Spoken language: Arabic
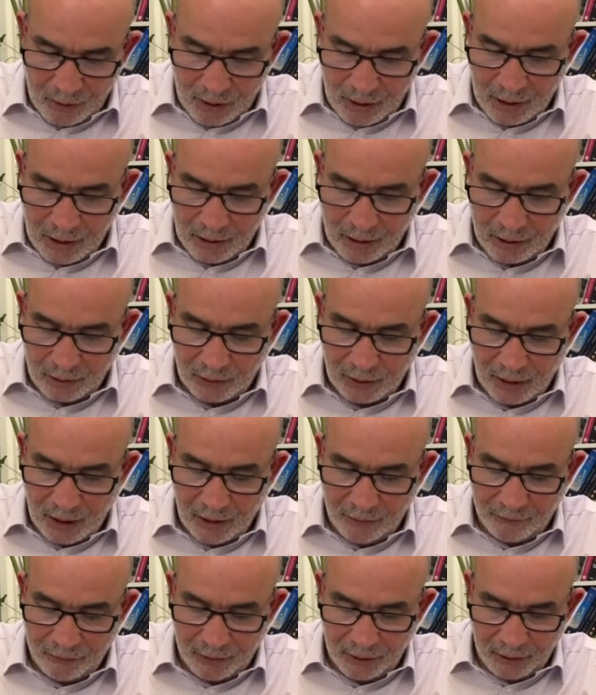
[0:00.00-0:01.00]
كان هذا
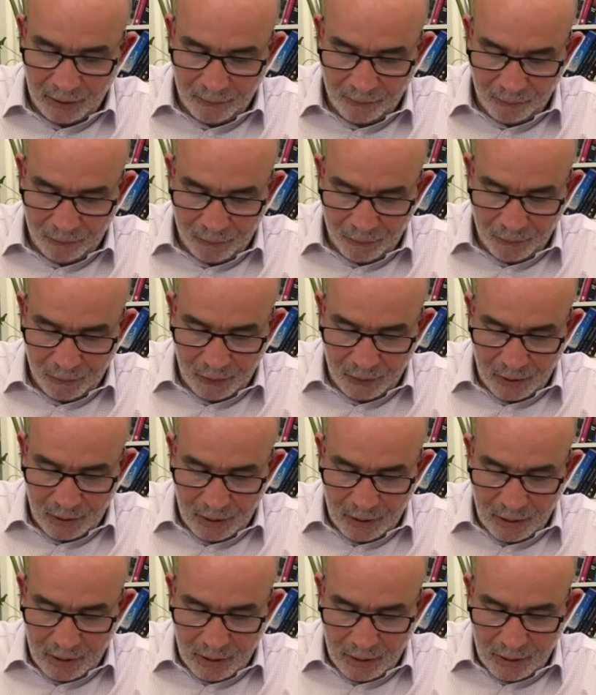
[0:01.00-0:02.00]
الصحفي
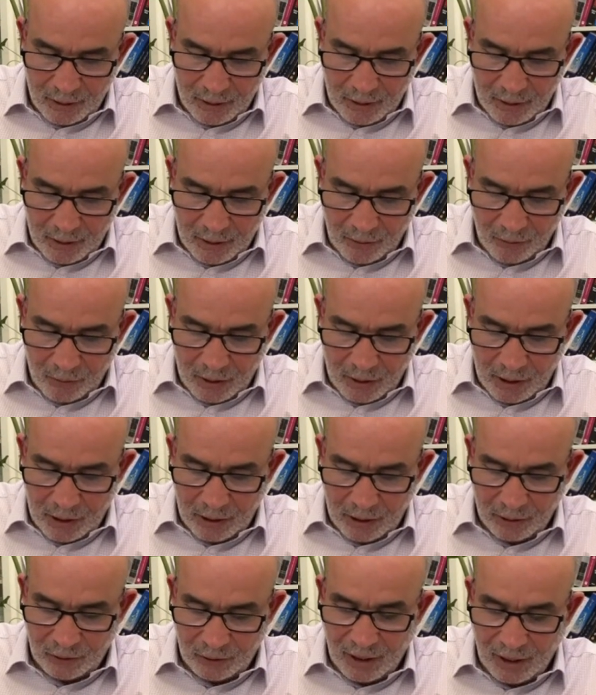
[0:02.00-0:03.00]
كان
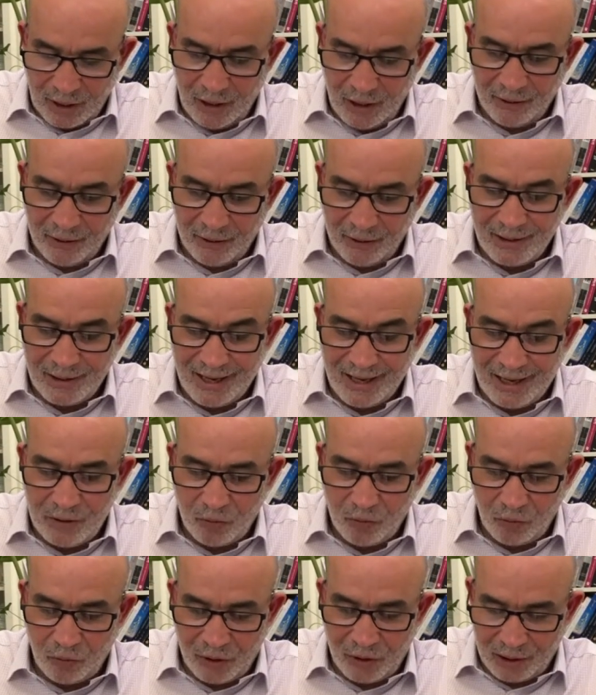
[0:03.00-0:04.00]
هذا الصحفي كانت
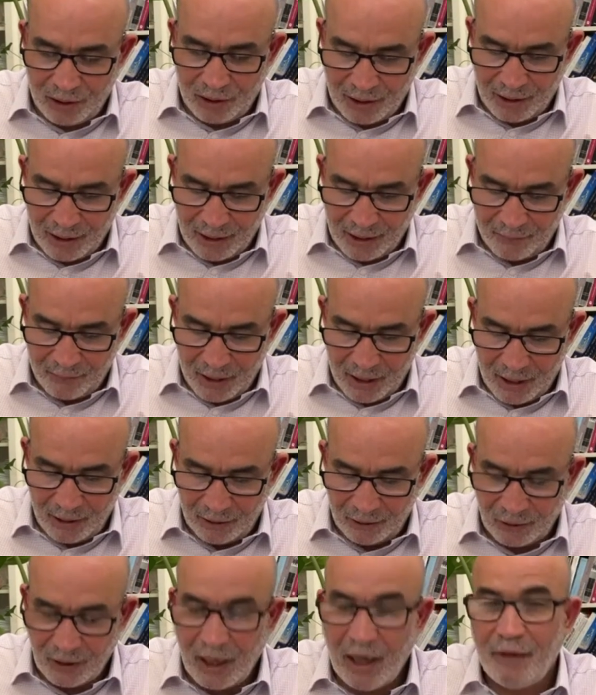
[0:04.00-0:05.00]
عنده ذرة كرامة هذا
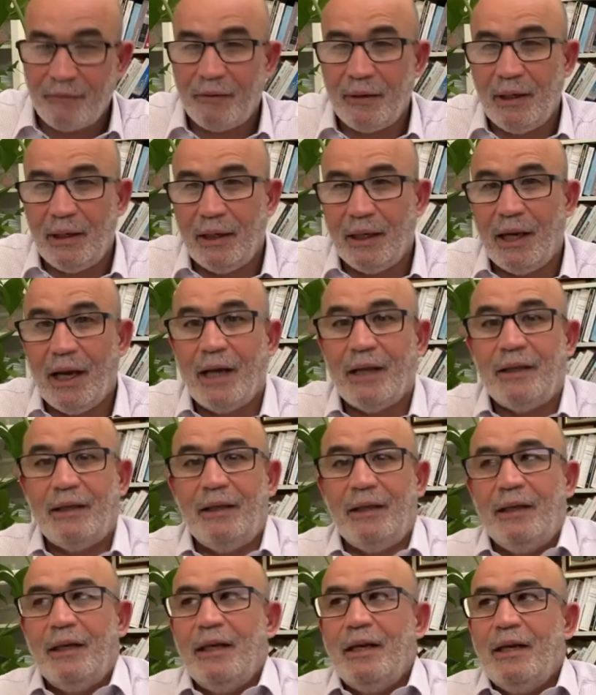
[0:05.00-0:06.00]
الصحفي اللي قاعد
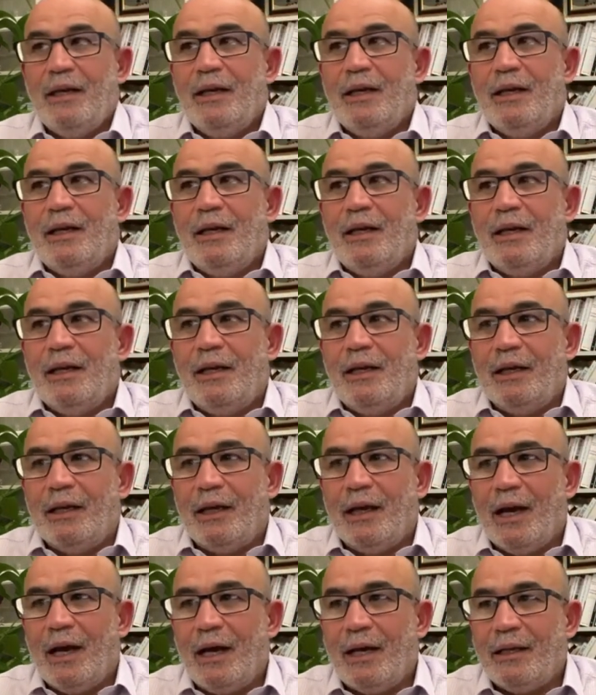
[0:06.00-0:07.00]
ي...
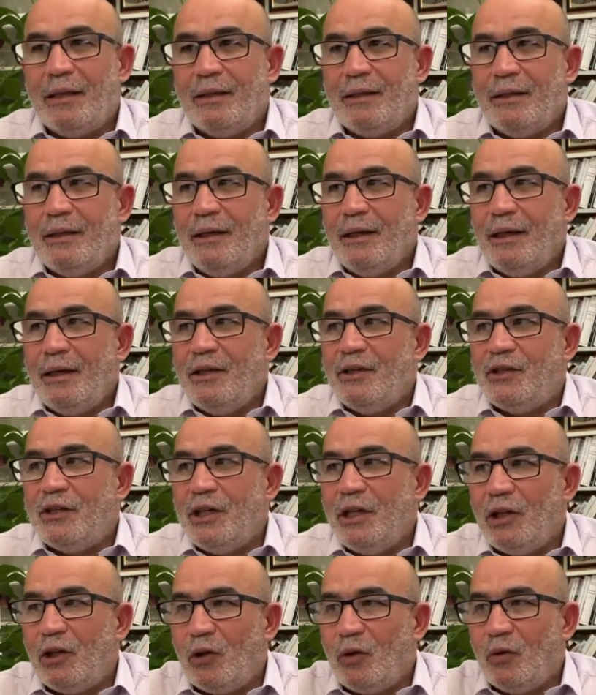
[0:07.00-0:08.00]
اللي قاعد
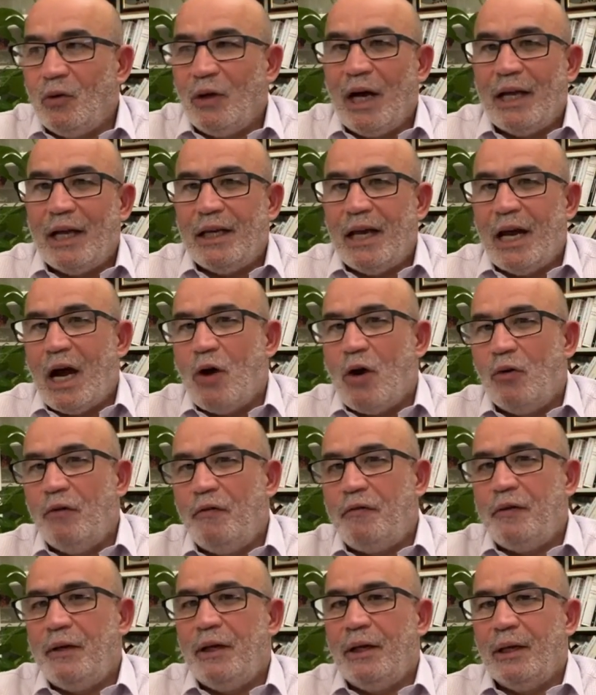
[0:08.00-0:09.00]
يزيد له قاعد يعاون
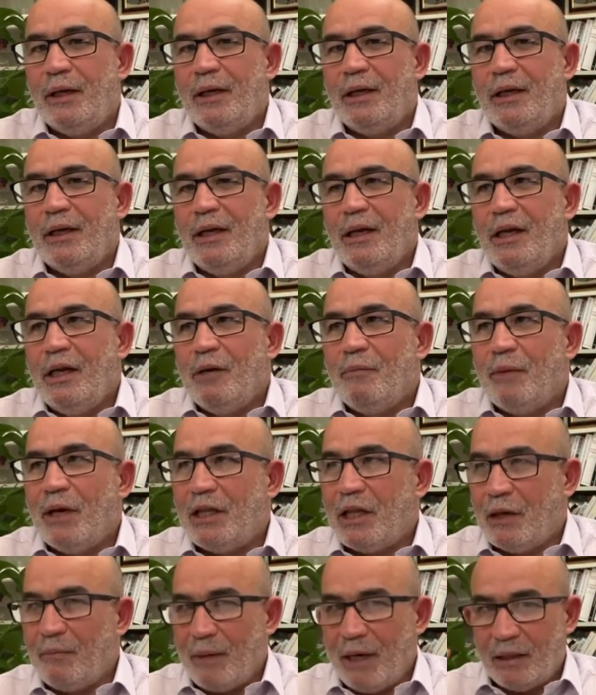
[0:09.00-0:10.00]
فيه
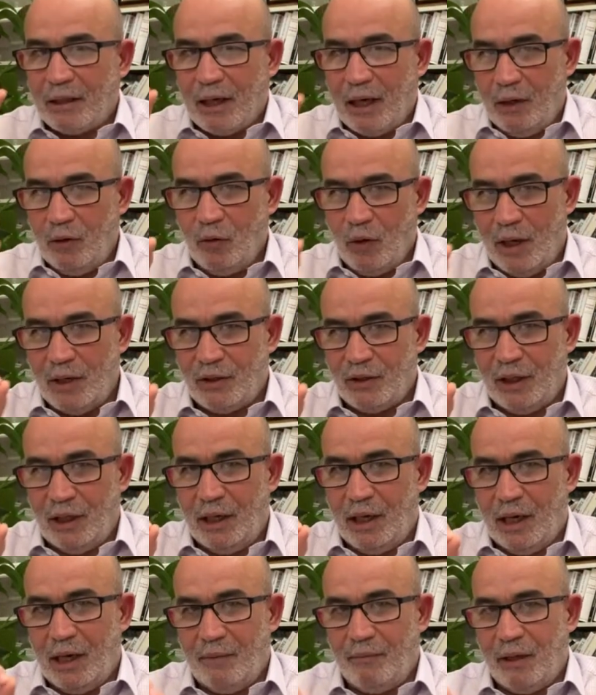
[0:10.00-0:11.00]
بدل ما يطرح له
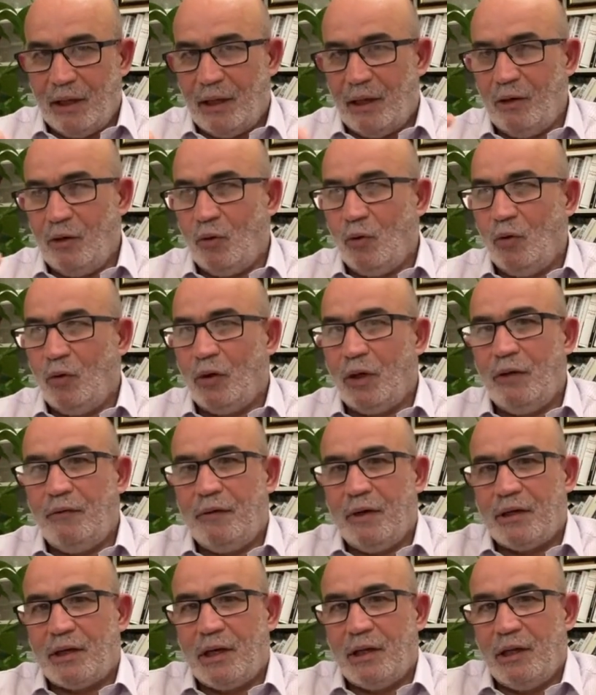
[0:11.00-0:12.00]
أسئلة مثلا يقول له
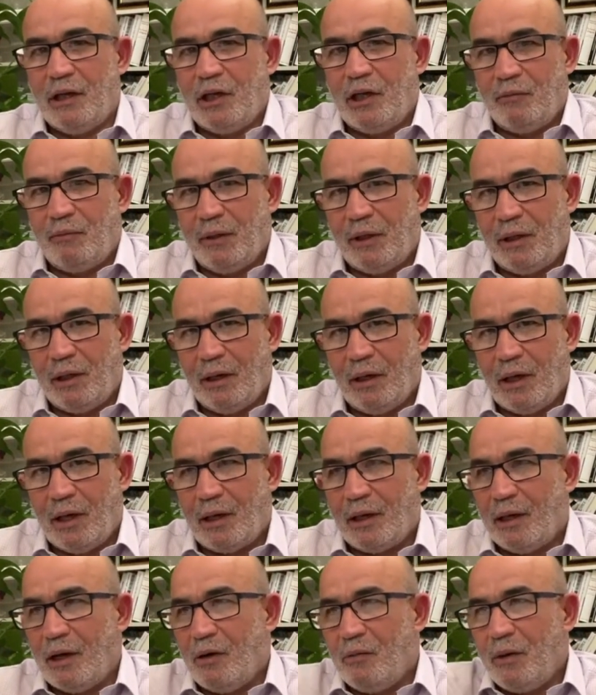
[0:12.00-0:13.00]
كيفاش هذه كذبة
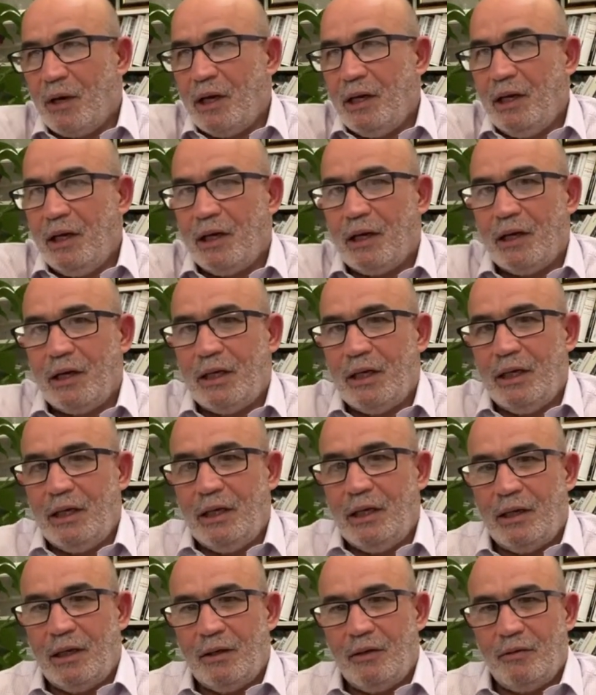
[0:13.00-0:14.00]
القرن هم كاين
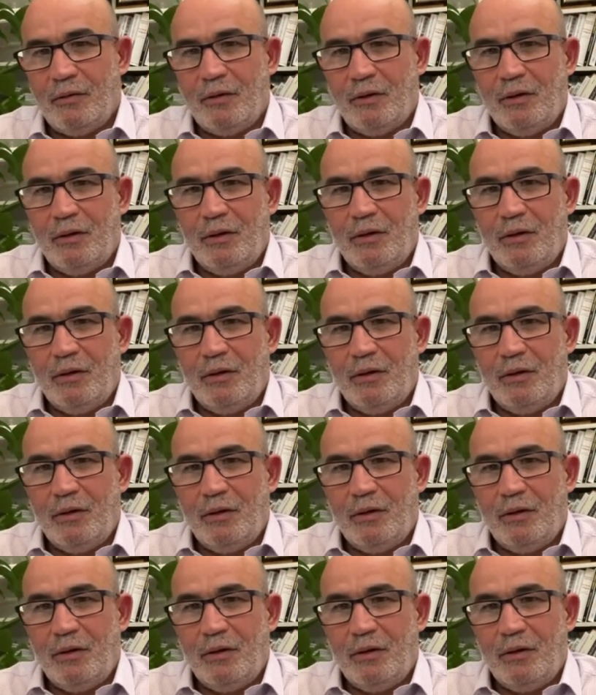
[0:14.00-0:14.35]
حراكيين هذون